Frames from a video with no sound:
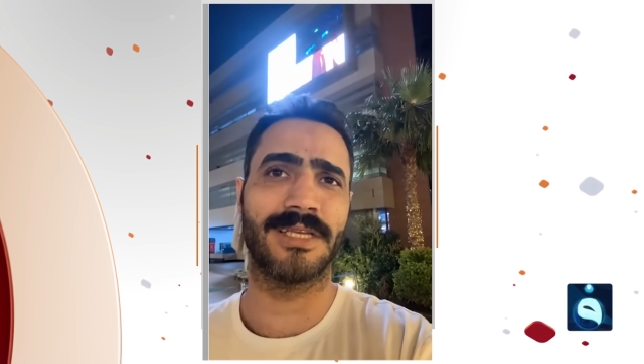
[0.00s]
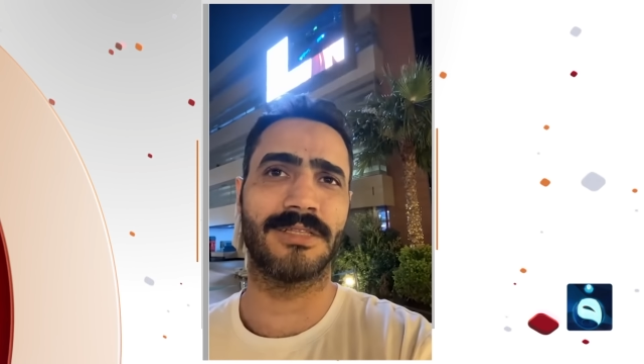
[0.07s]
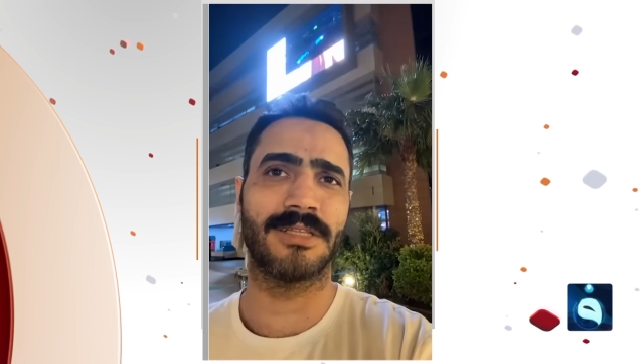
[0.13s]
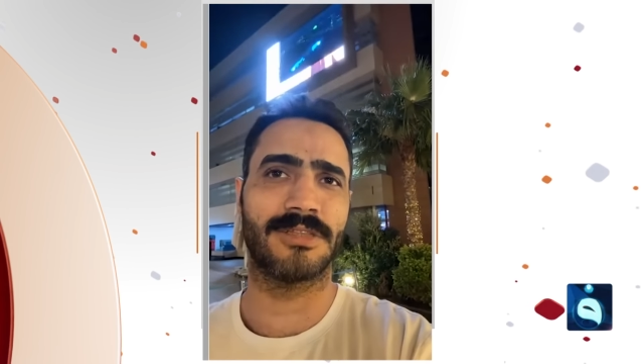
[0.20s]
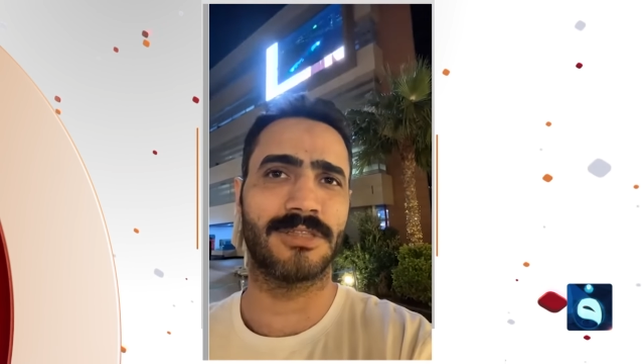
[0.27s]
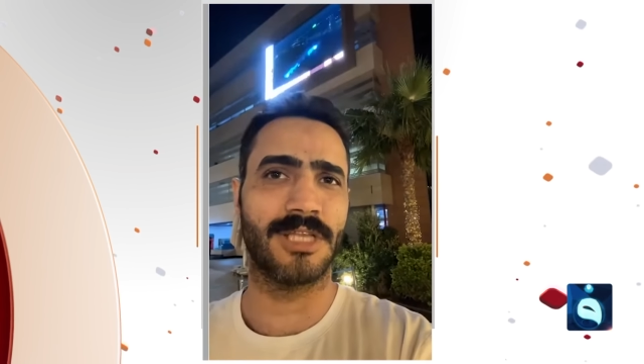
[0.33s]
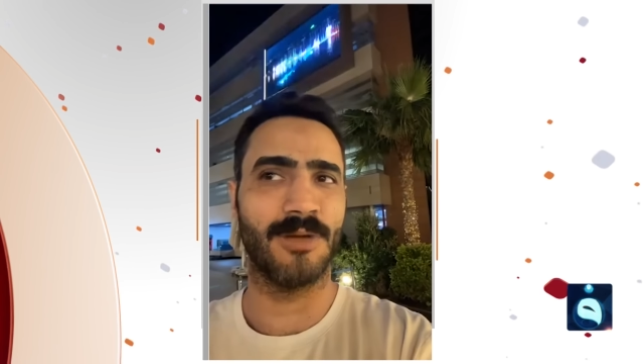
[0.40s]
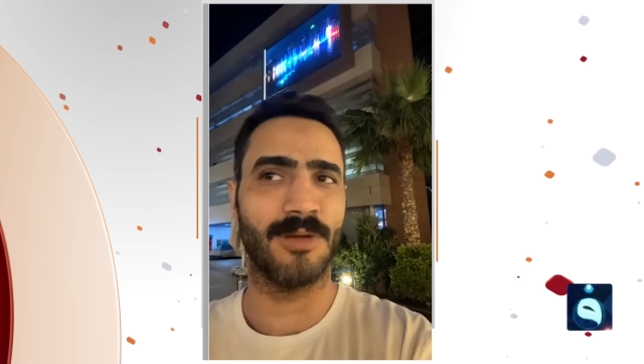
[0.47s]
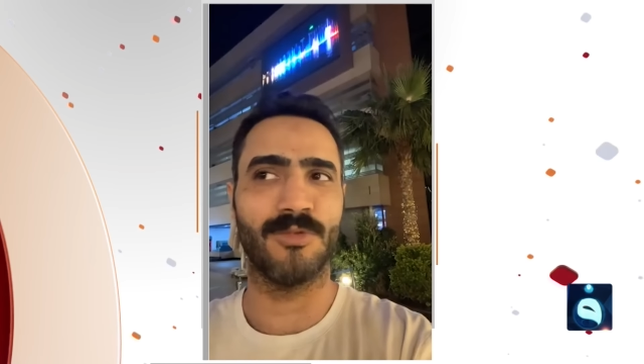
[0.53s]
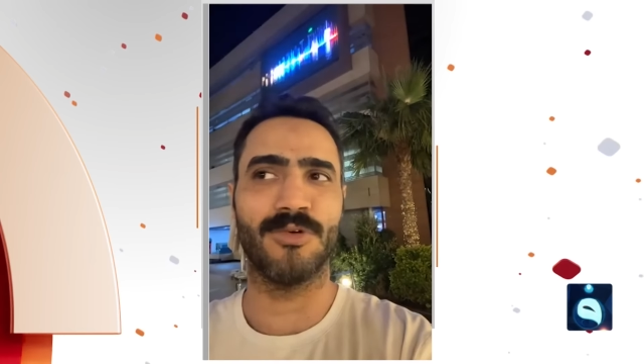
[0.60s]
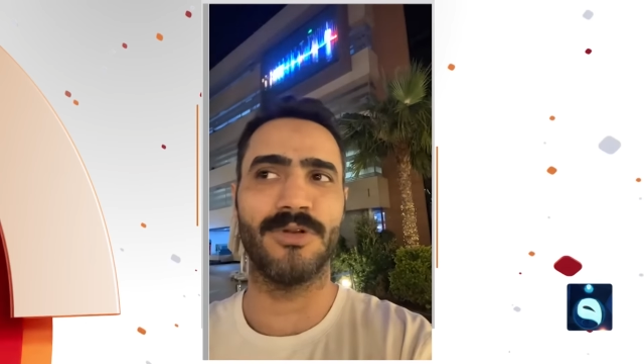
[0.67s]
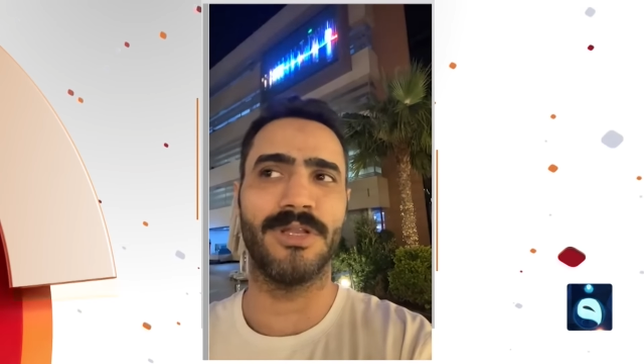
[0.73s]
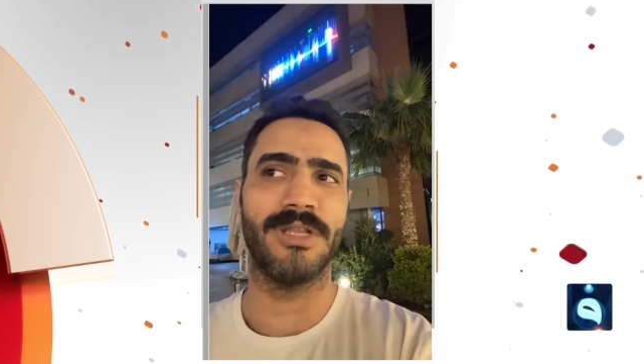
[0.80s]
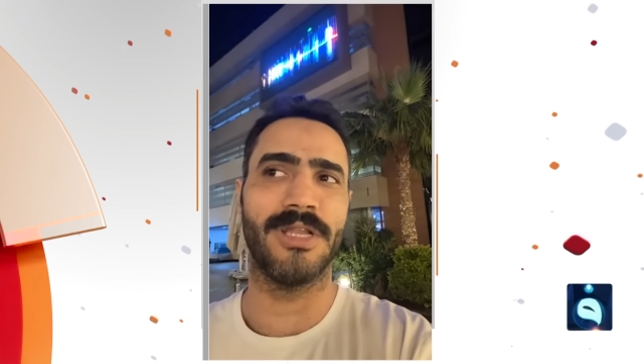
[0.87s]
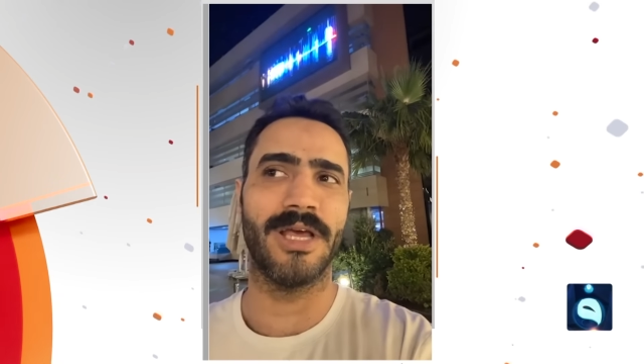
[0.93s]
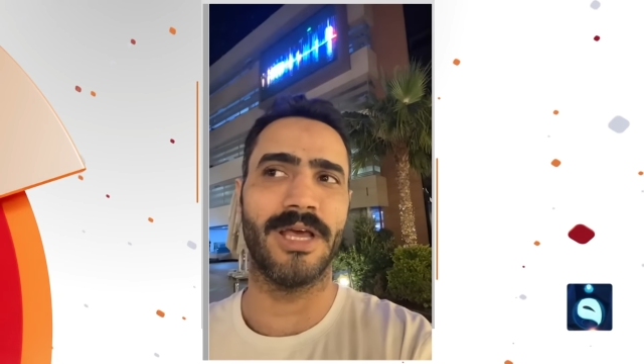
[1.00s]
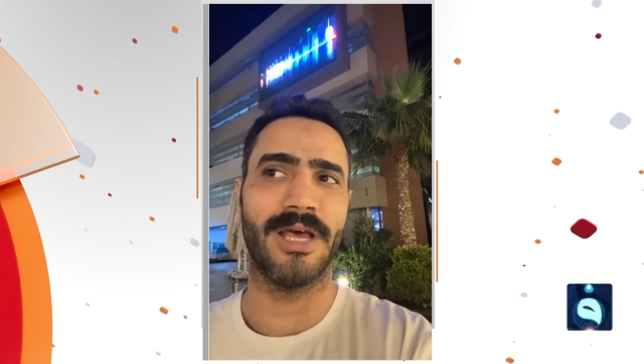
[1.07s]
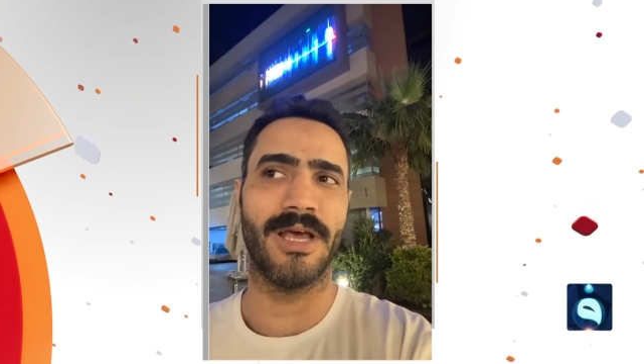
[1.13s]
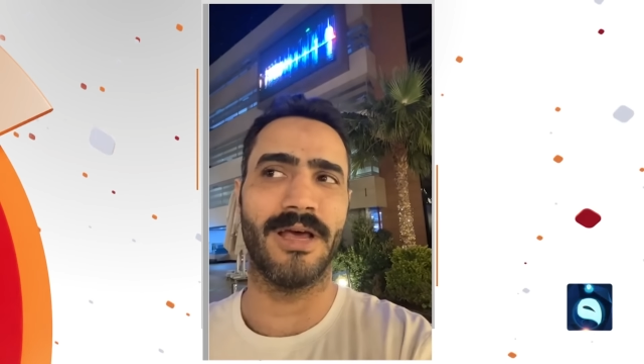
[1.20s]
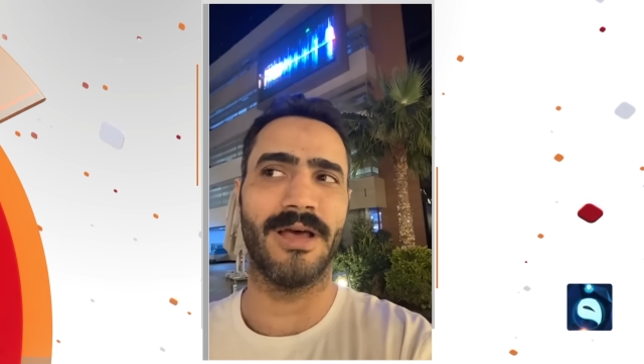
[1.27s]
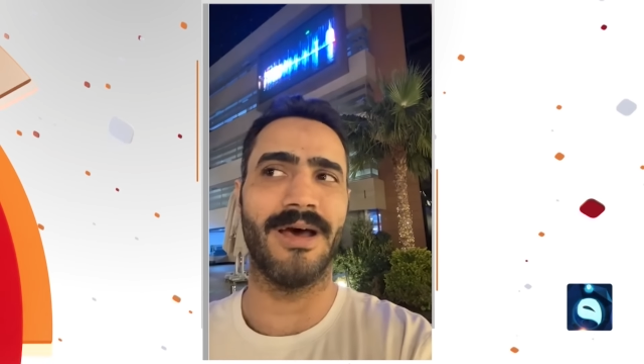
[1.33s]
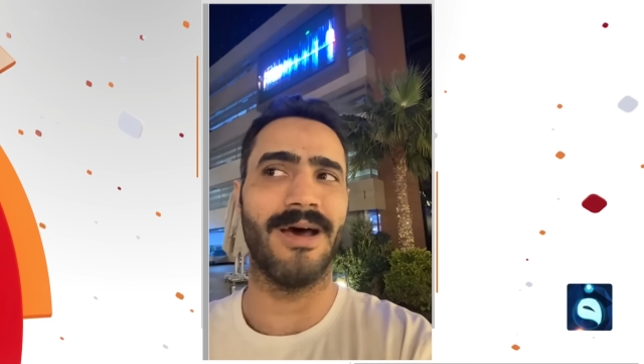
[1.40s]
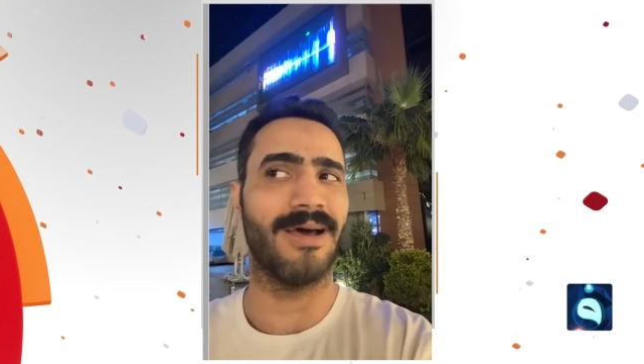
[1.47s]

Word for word: تتهمون آه،